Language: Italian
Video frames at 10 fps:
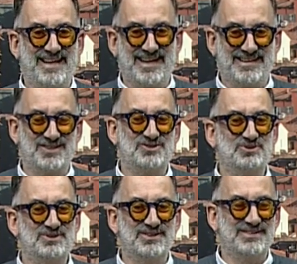da, da
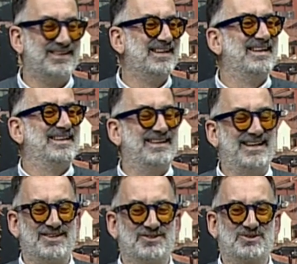giugno
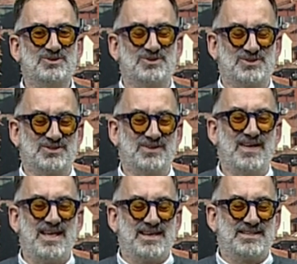dell'anno scorso,